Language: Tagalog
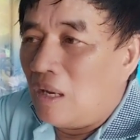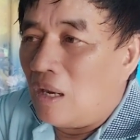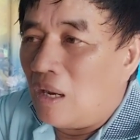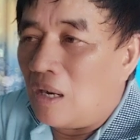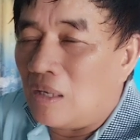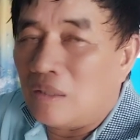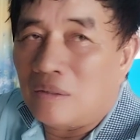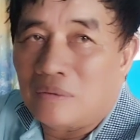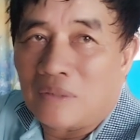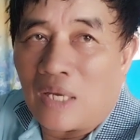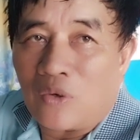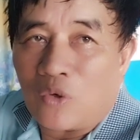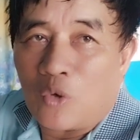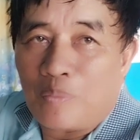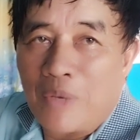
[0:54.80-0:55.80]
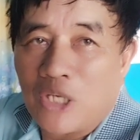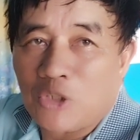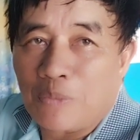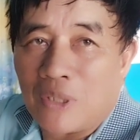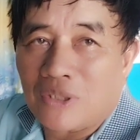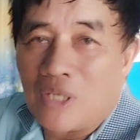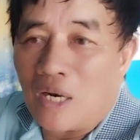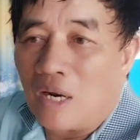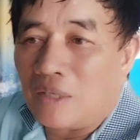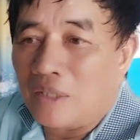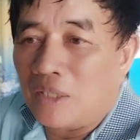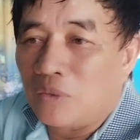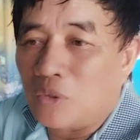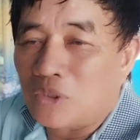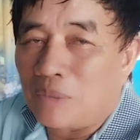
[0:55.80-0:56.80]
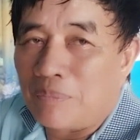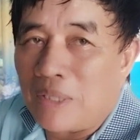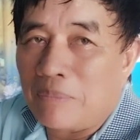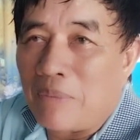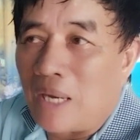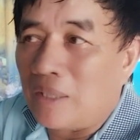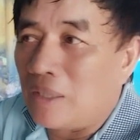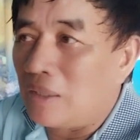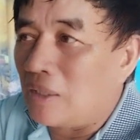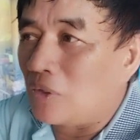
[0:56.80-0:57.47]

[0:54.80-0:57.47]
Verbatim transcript: ang Tyrone Mix Martial Art dito sa may bayan